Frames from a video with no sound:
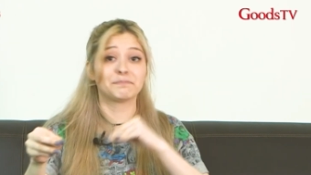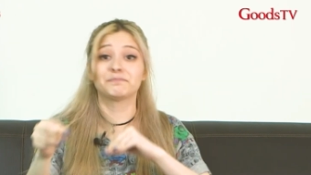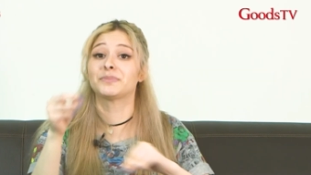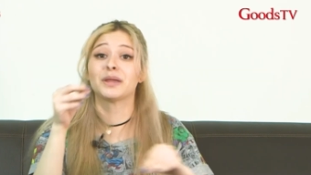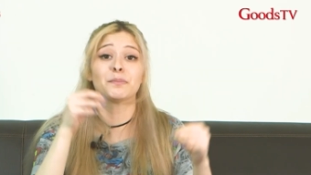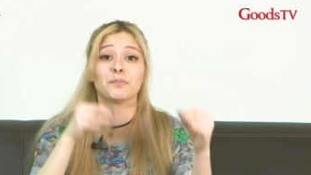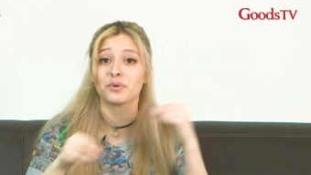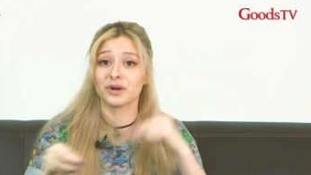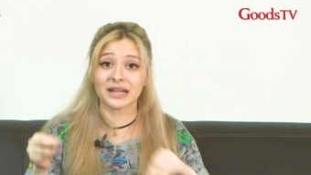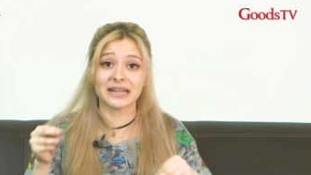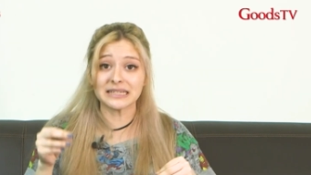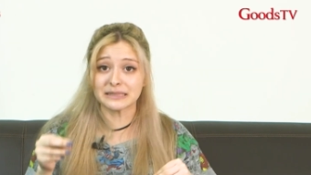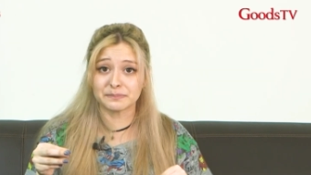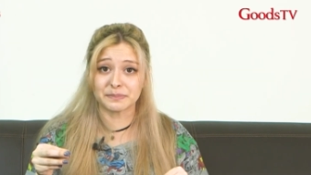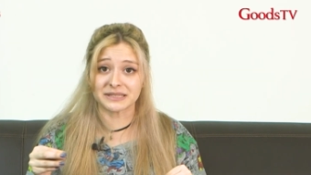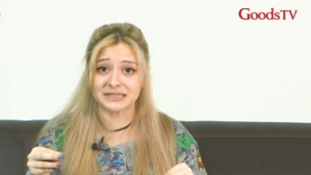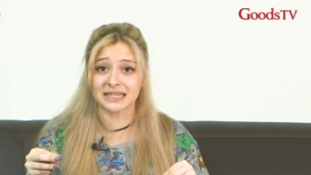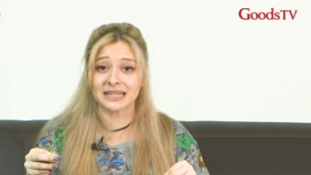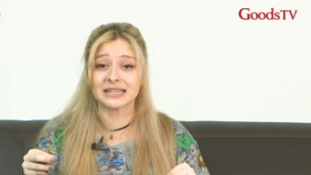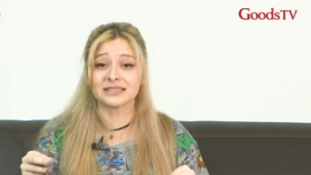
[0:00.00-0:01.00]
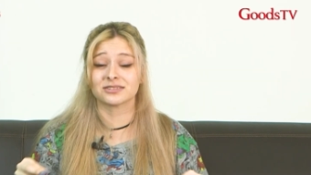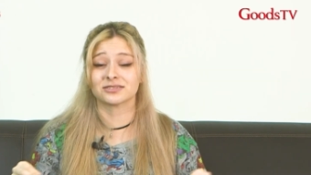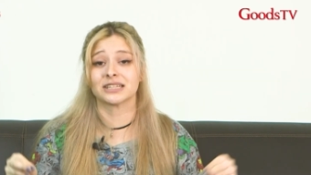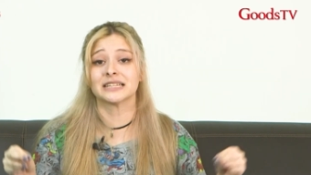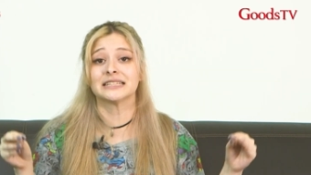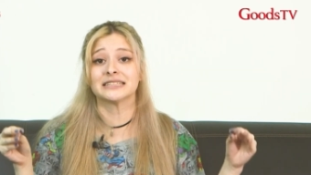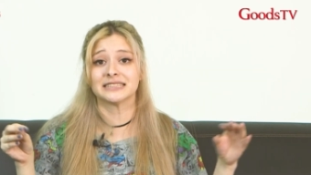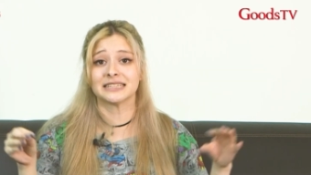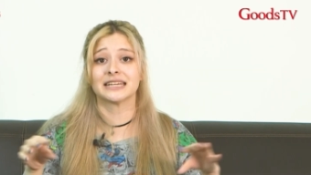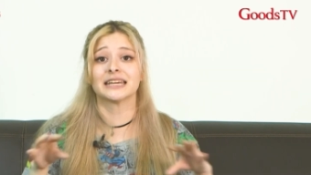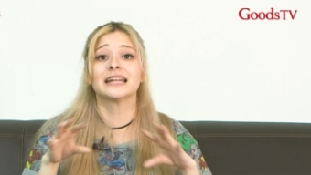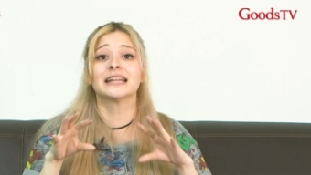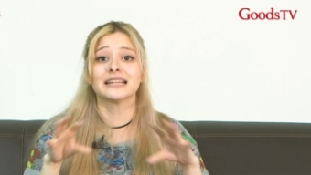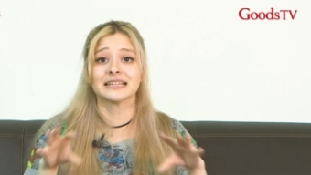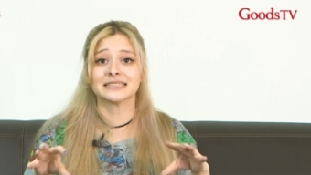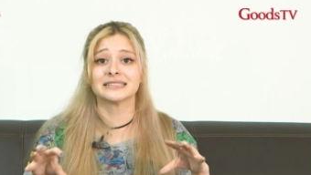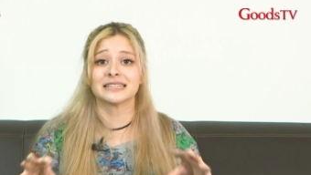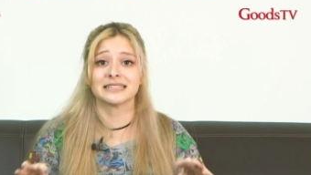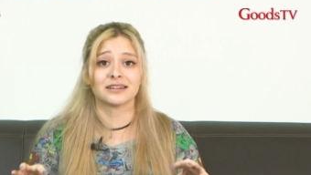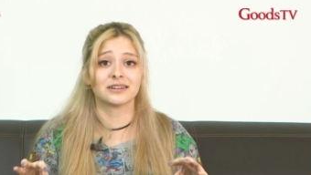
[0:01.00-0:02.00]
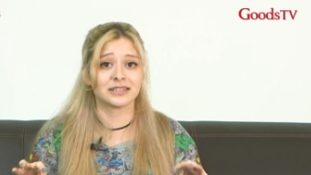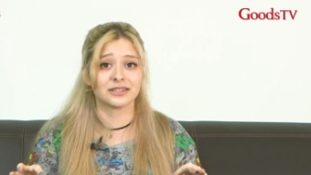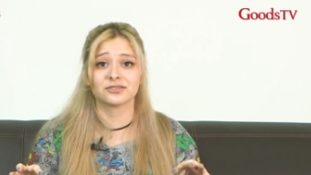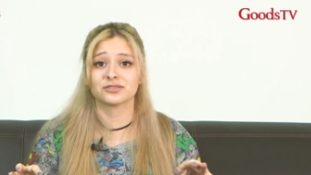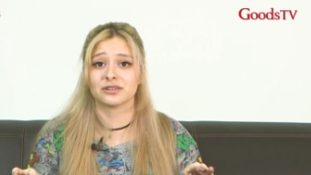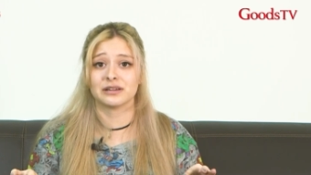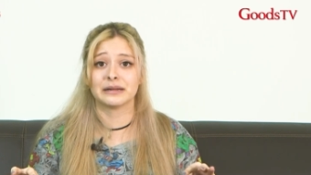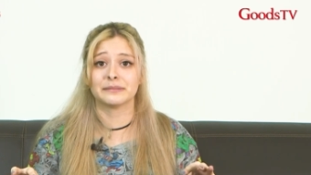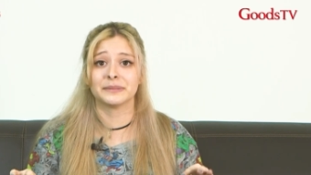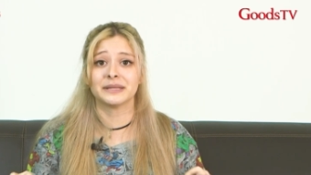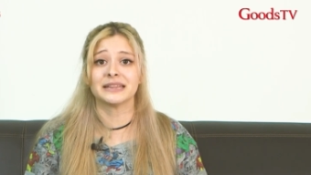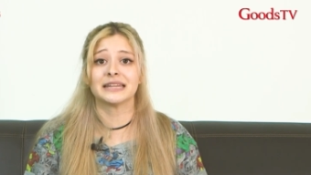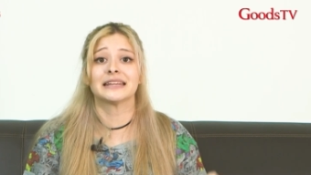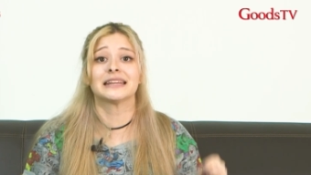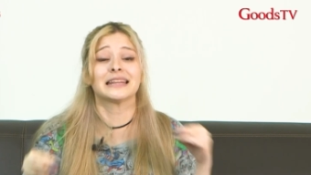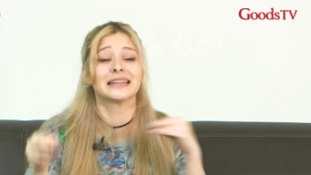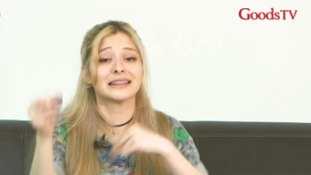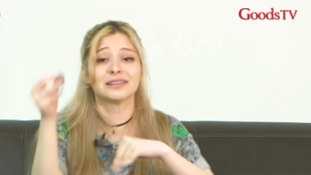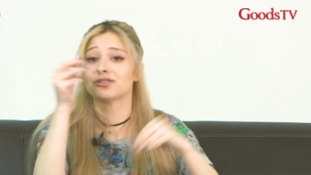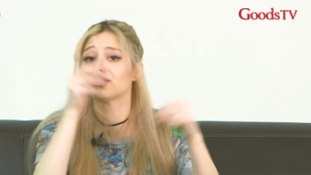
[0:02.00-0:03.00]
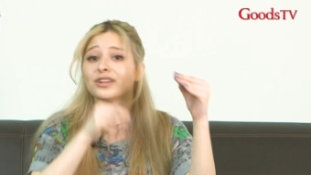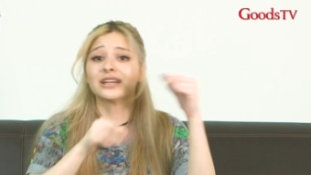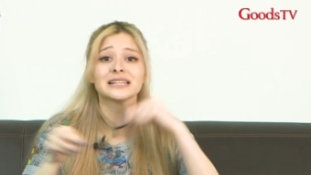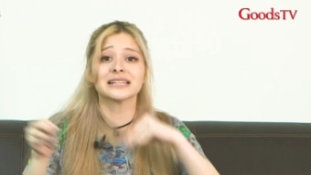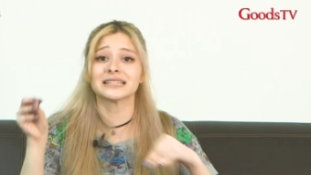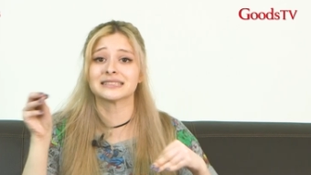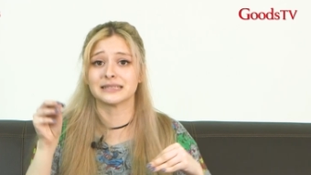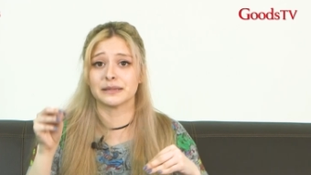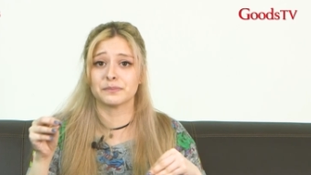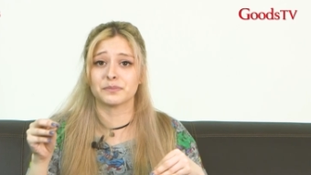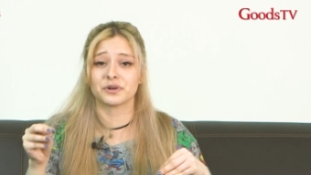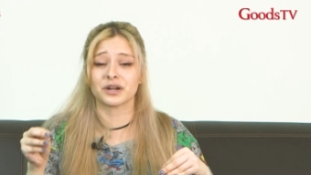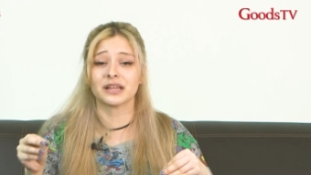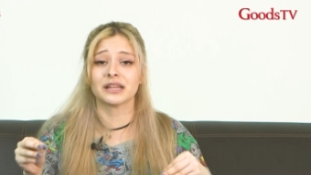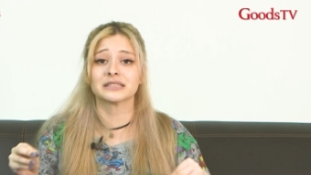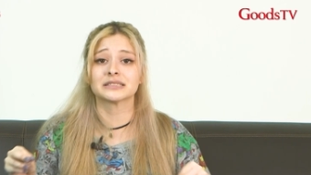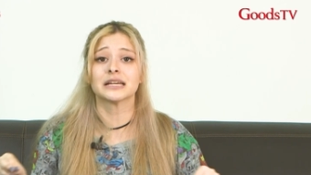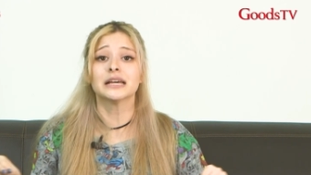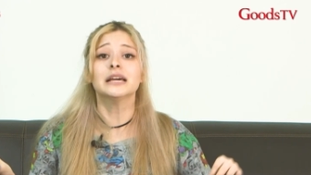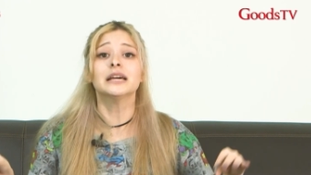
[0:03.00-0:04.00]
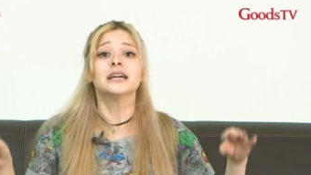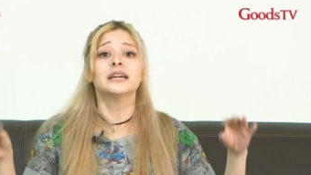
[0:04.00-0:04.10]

temporadas pasadas, o sea, ni siquiera de este año solamente, de todas las temporadas.